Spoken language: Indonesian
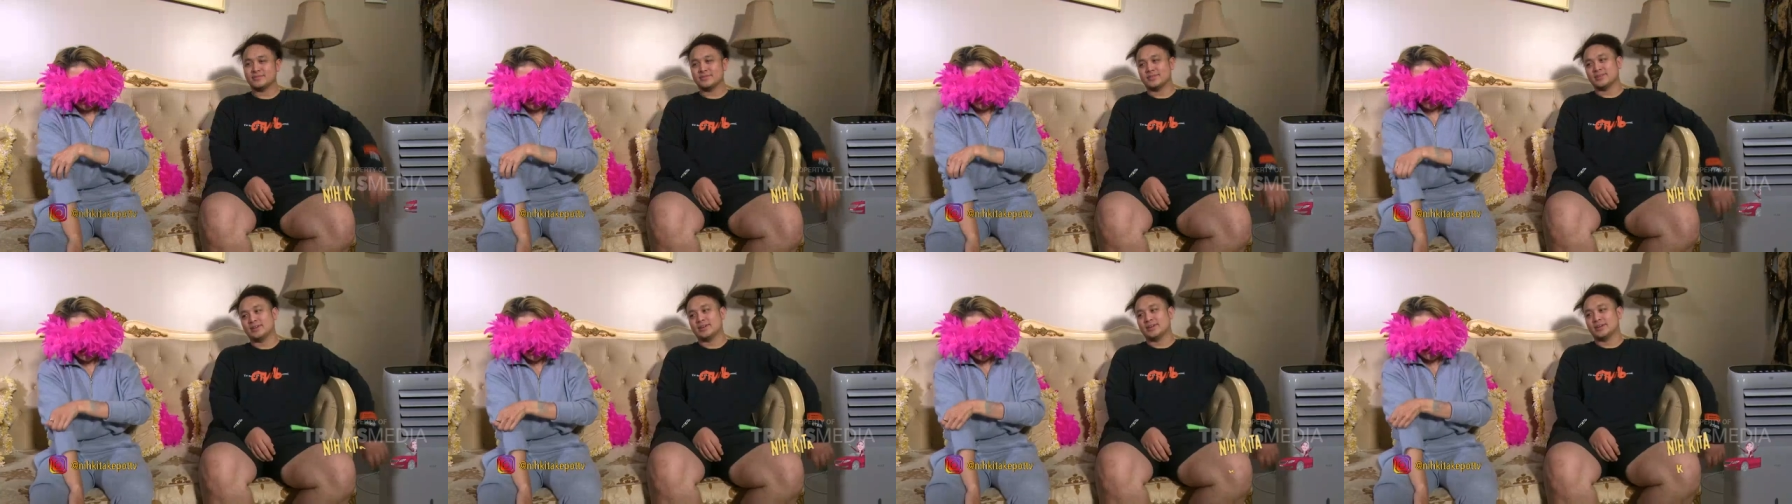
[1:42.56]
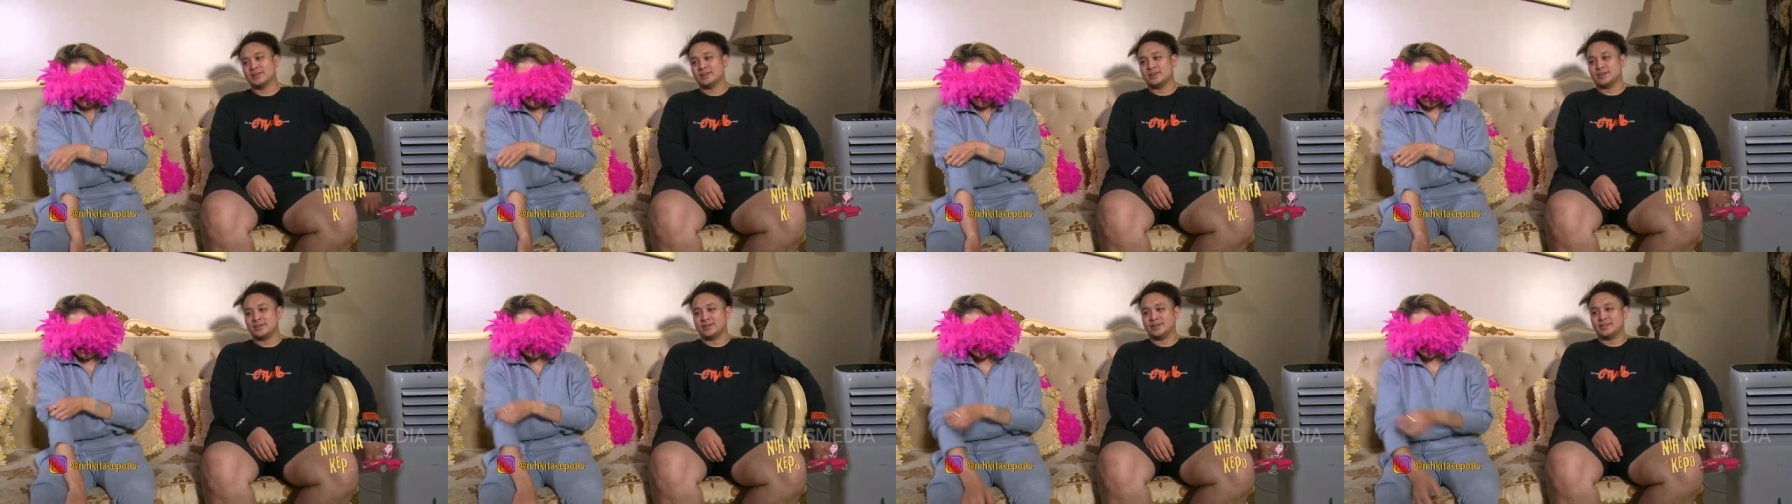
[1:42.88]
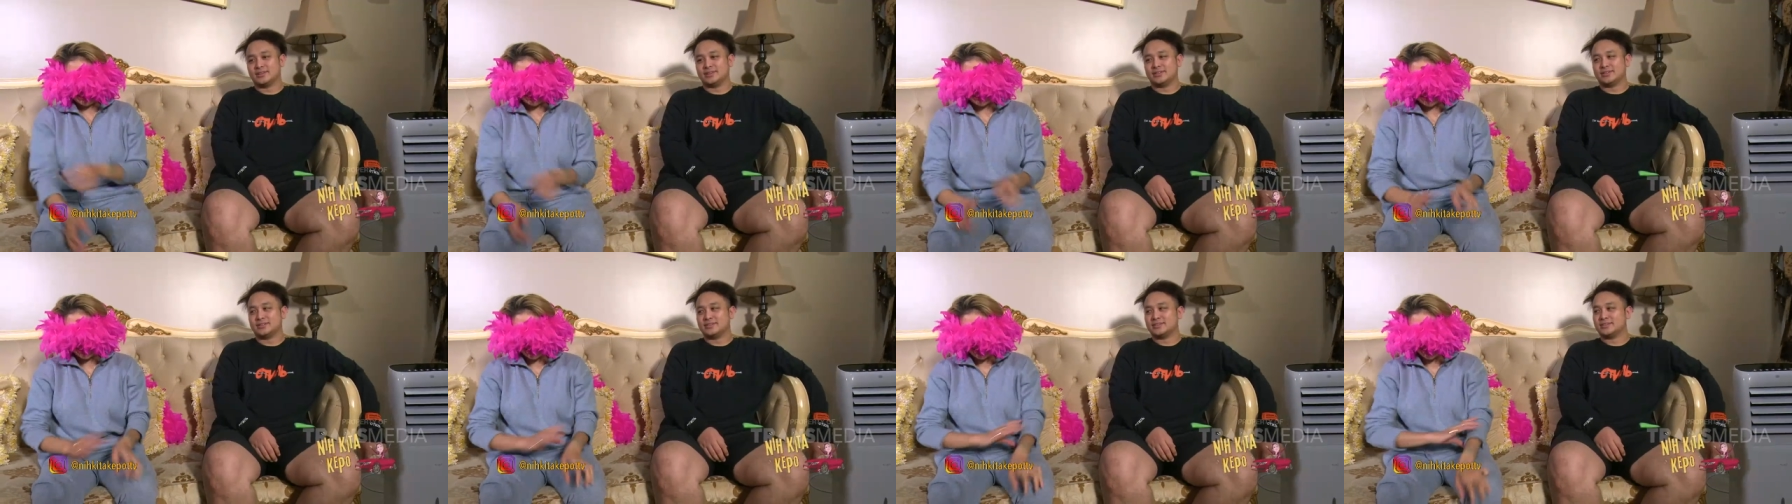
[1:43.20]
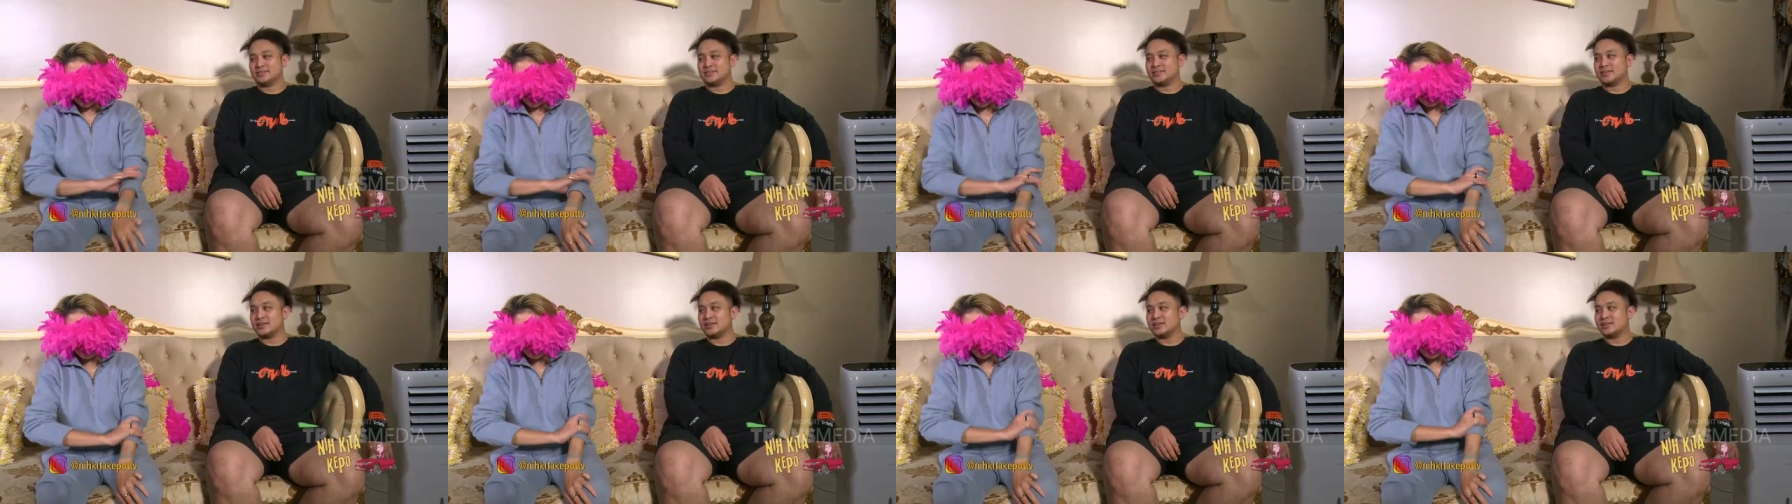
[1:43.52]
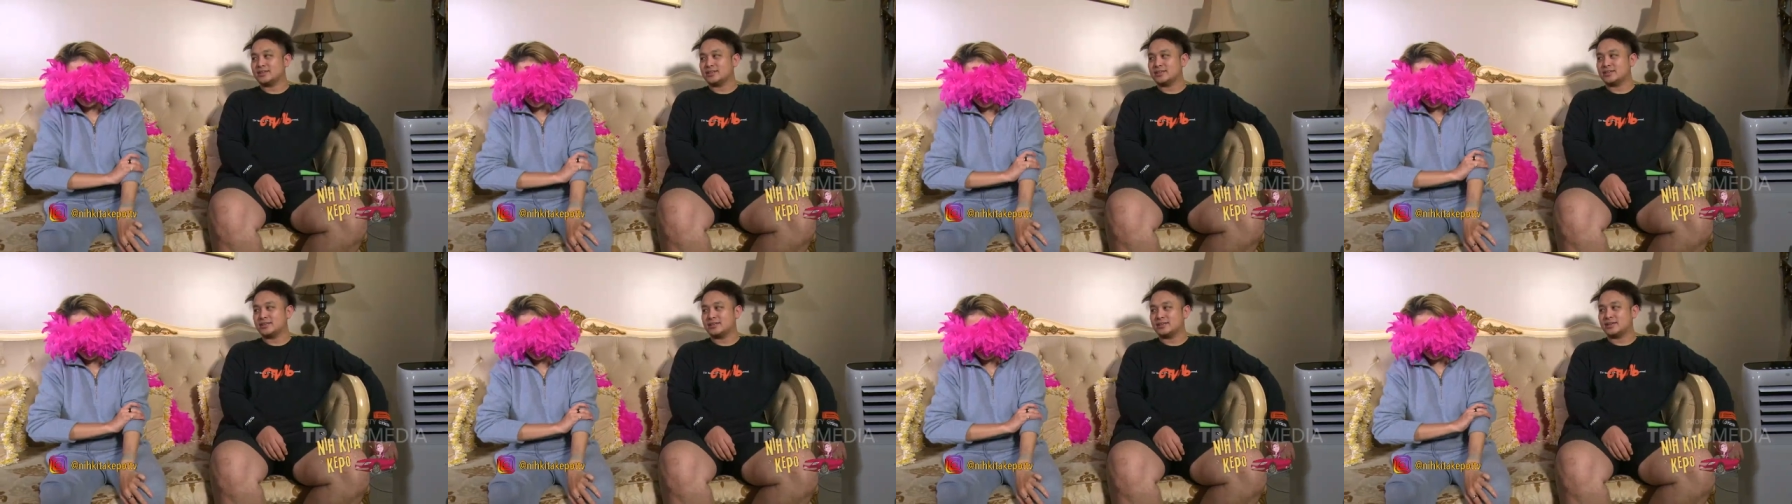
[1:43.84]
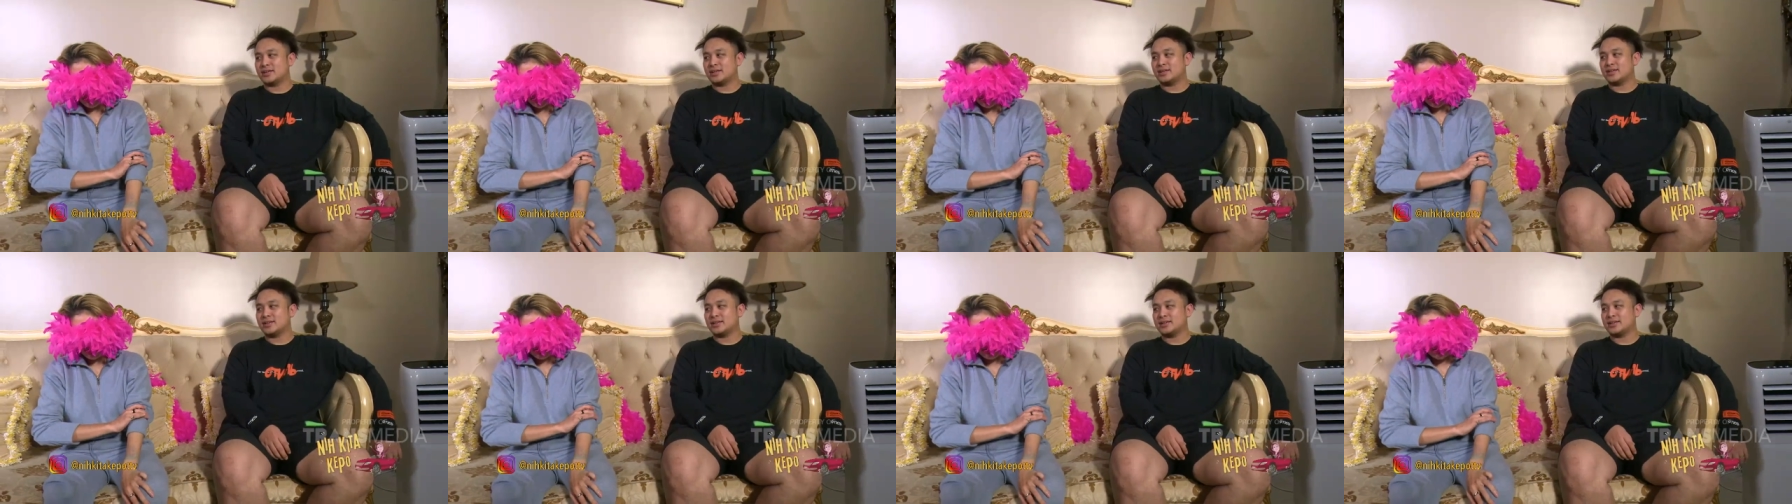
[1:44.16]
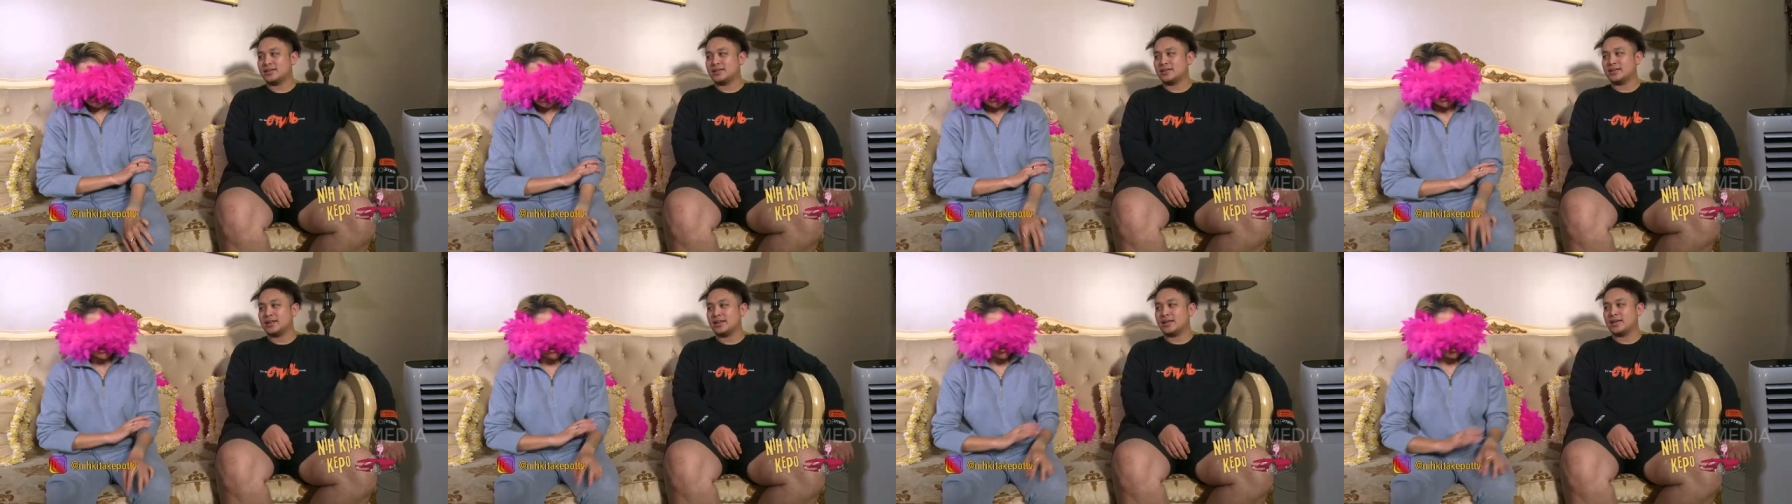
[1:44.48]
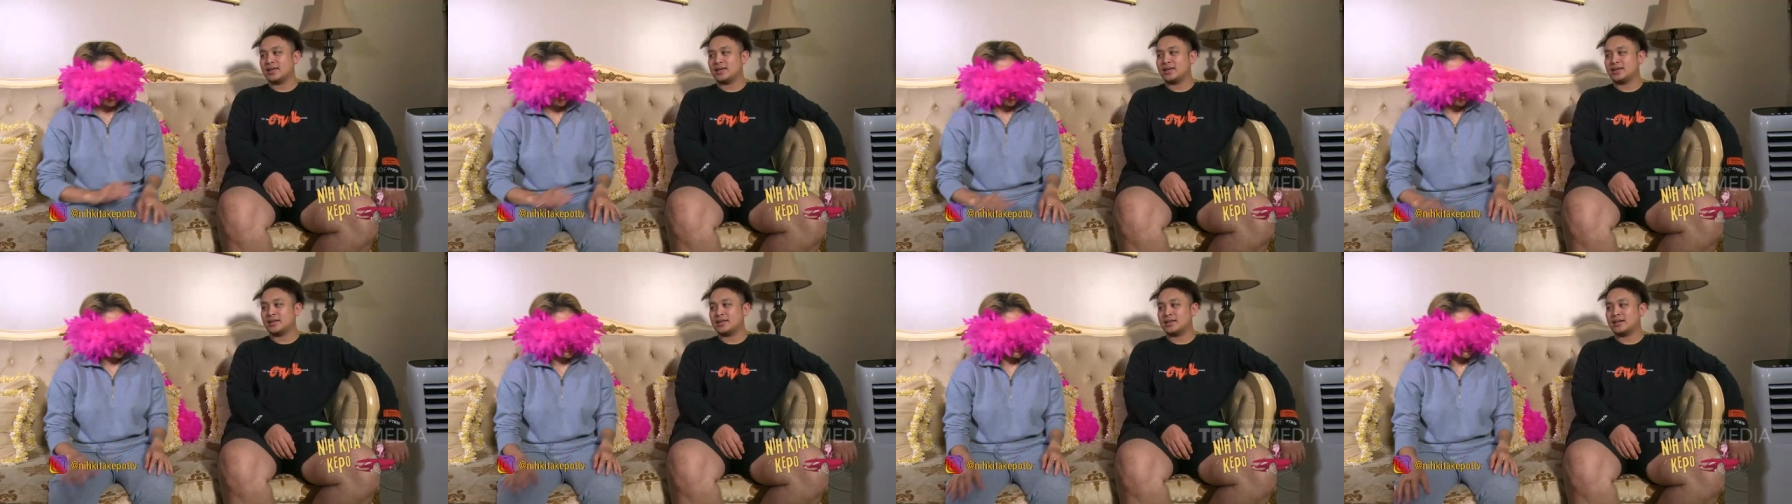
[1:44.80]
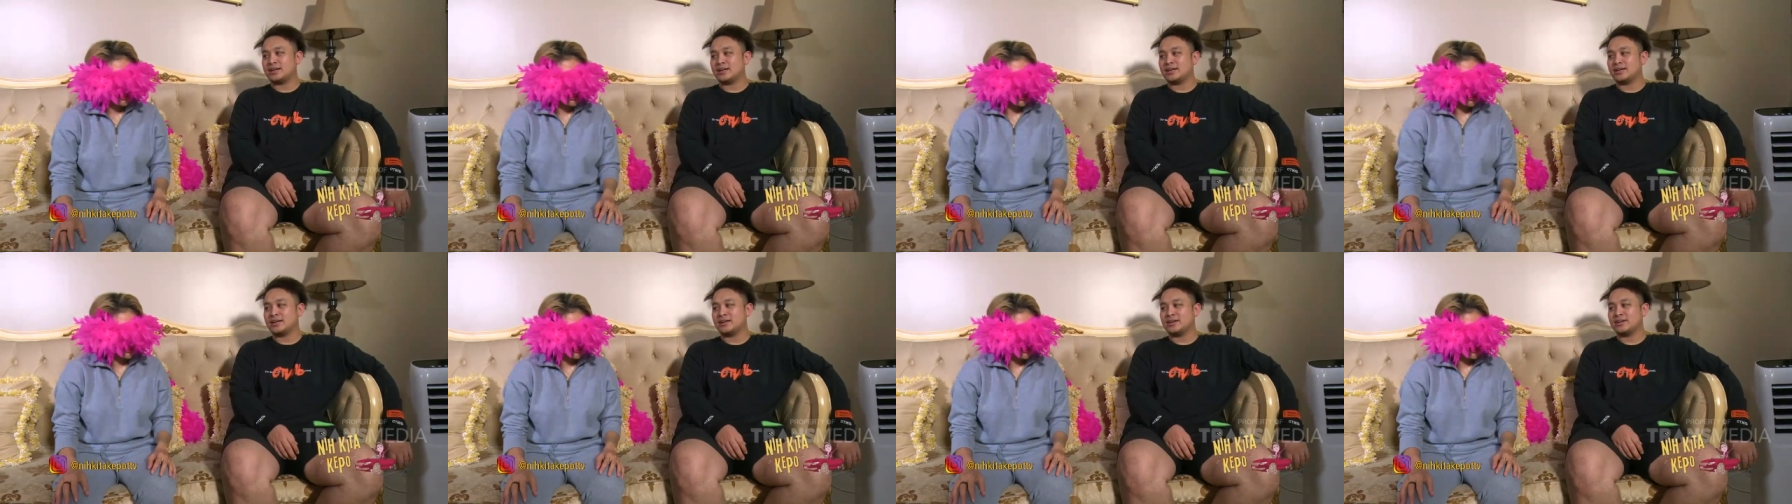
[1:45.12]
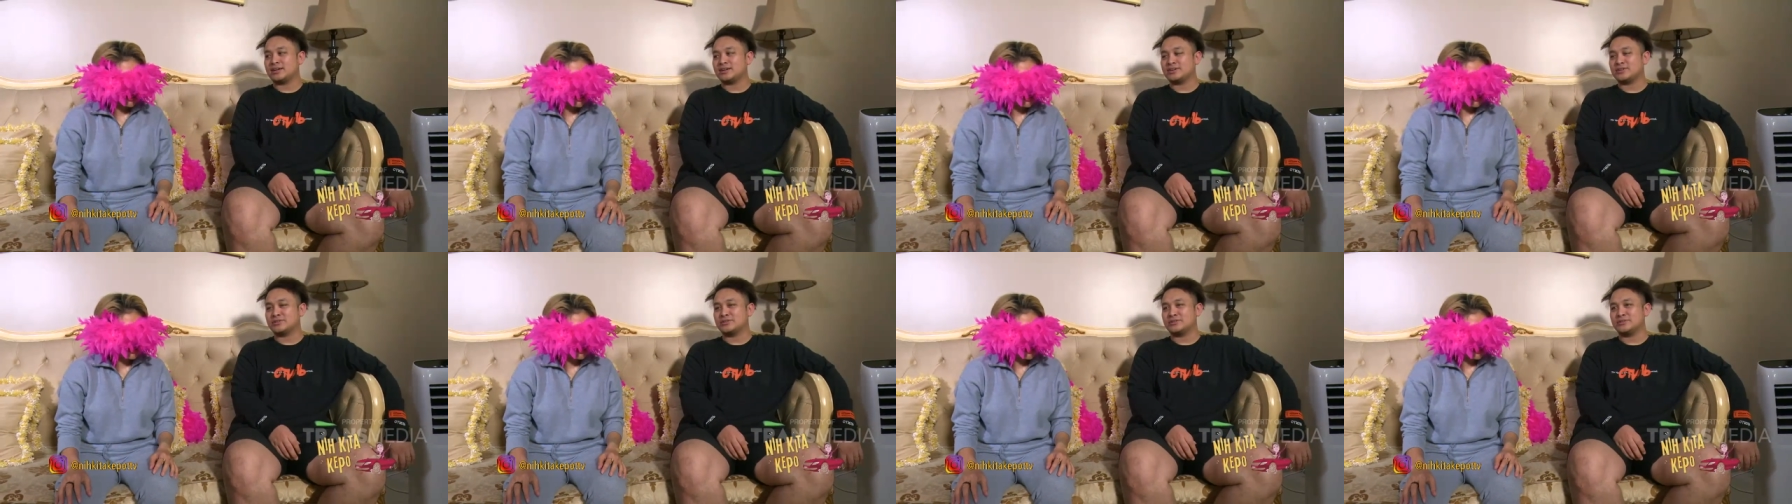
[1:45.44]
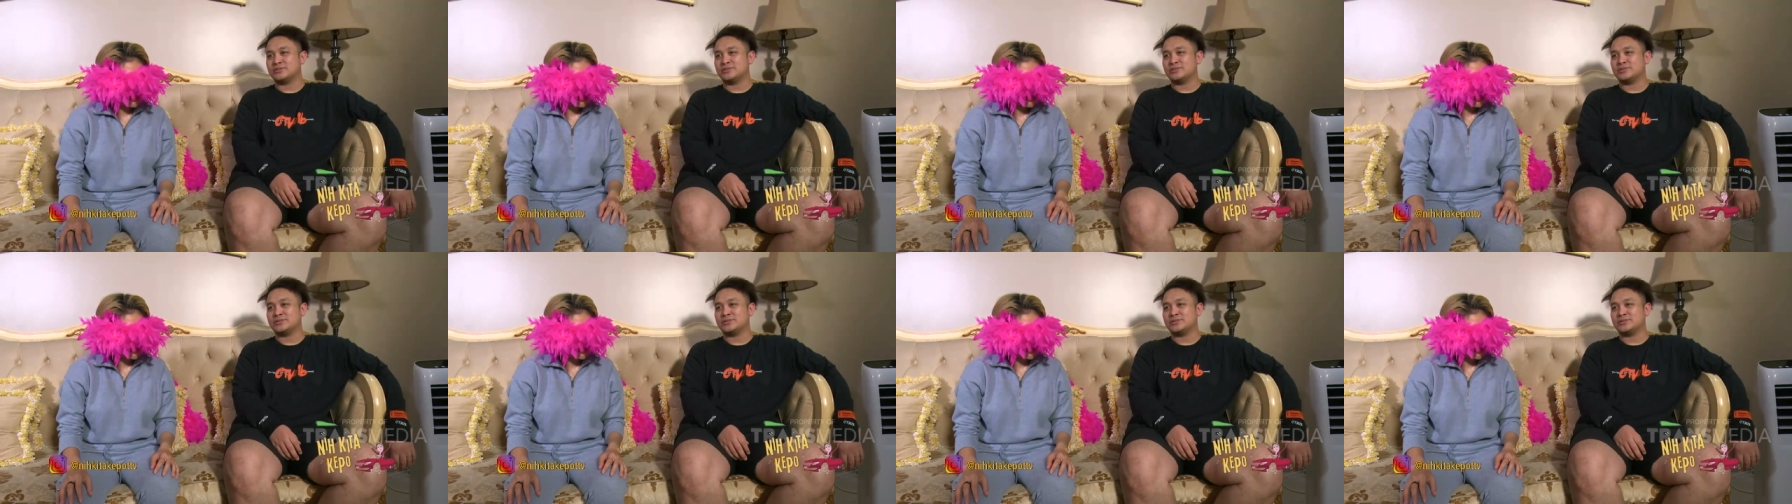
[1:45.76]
Masa sih gila lo? Janganlah aku